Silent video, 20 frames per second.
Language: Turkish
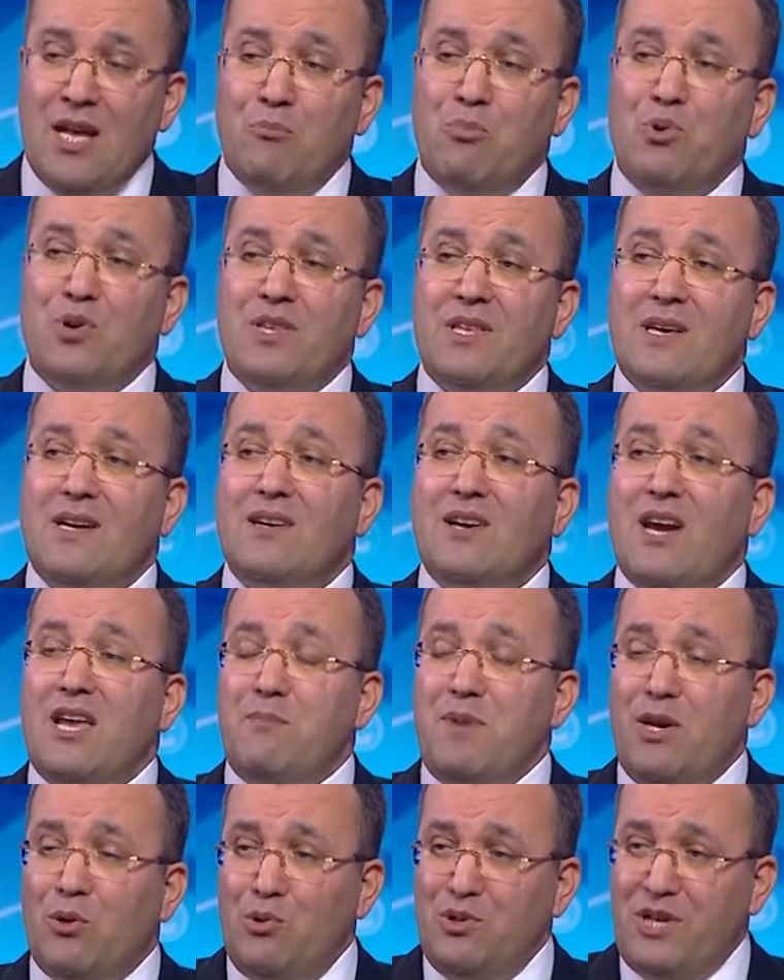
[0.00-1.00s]
Burada
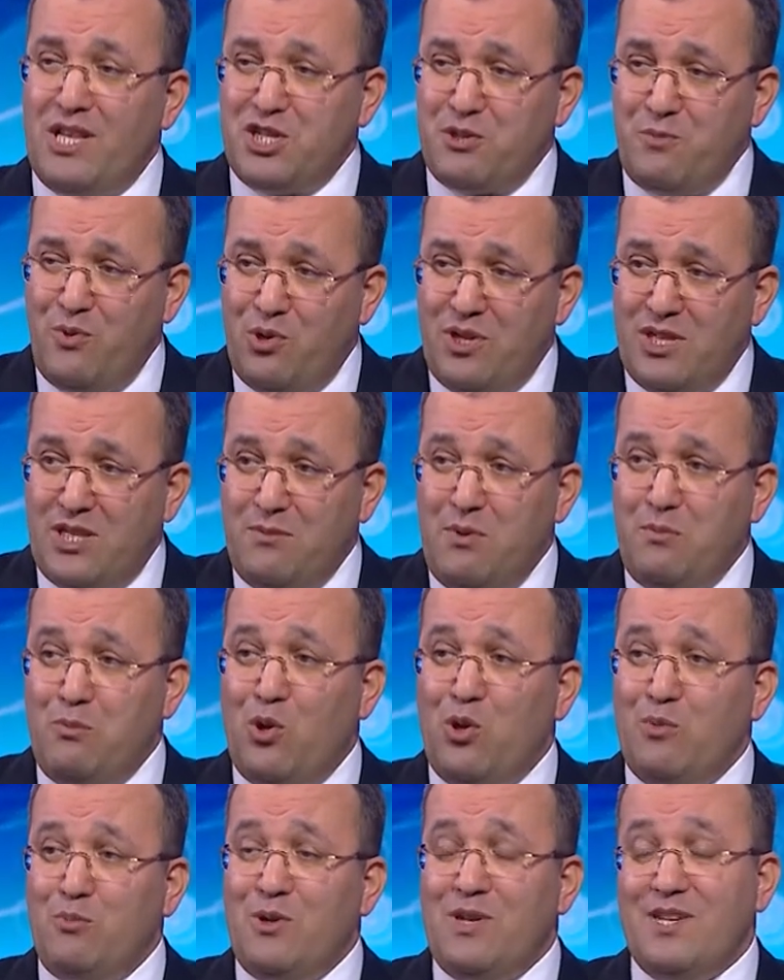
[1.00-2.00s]
Gayrimenkul Gelişme Yönetimi
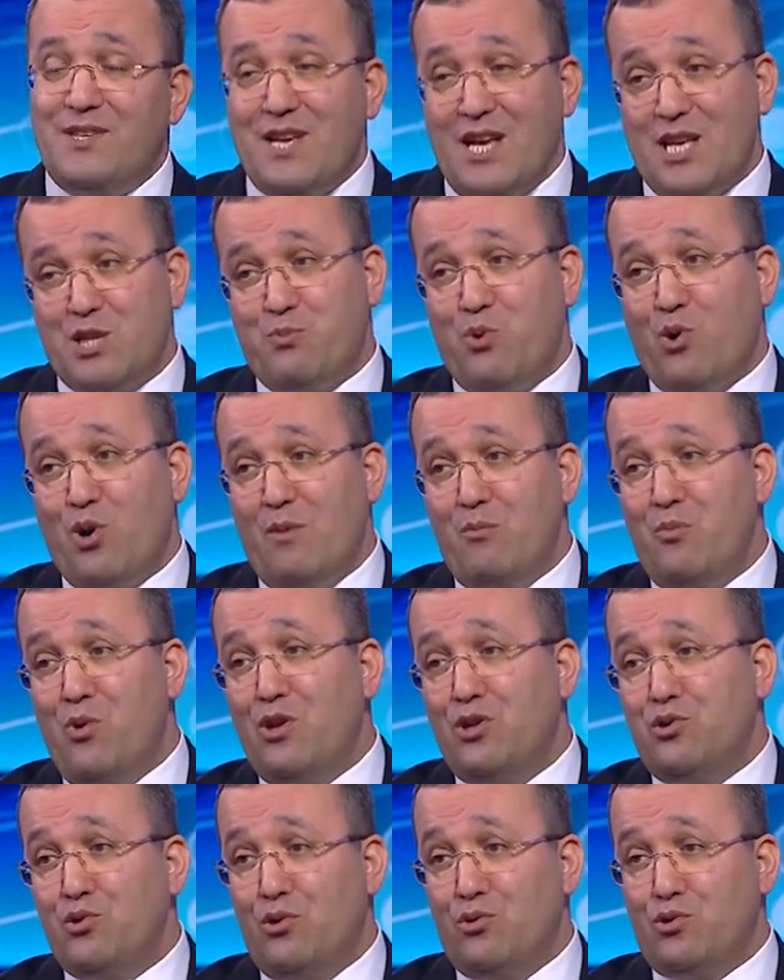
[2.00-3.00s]
bölümü lisans programı
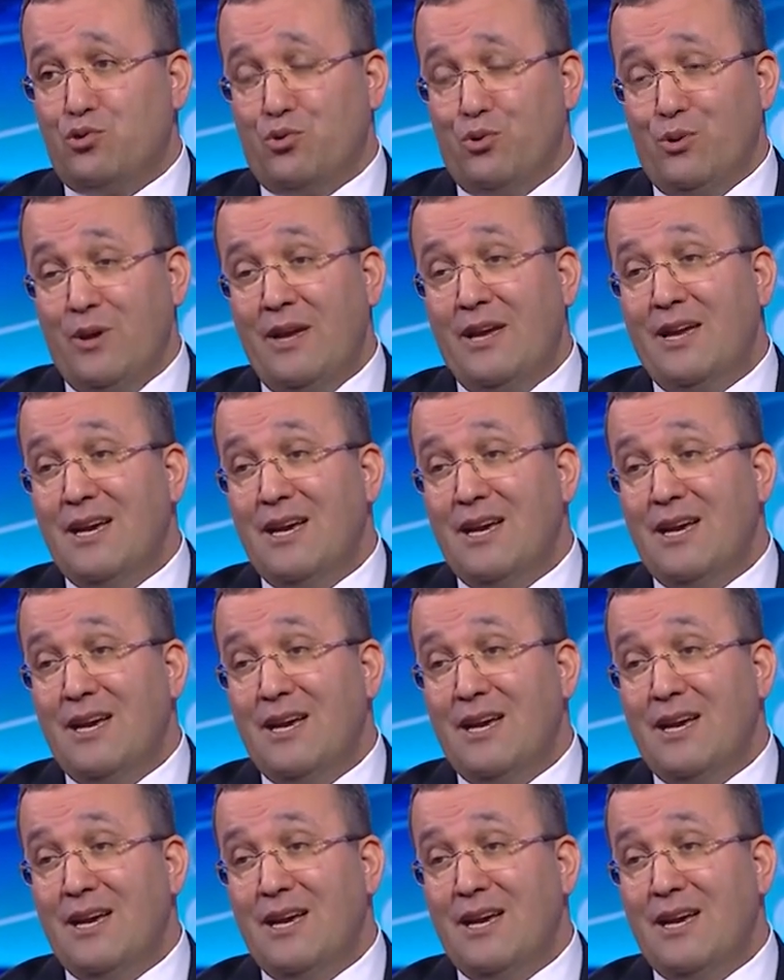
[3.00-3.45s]
böylece oluştu.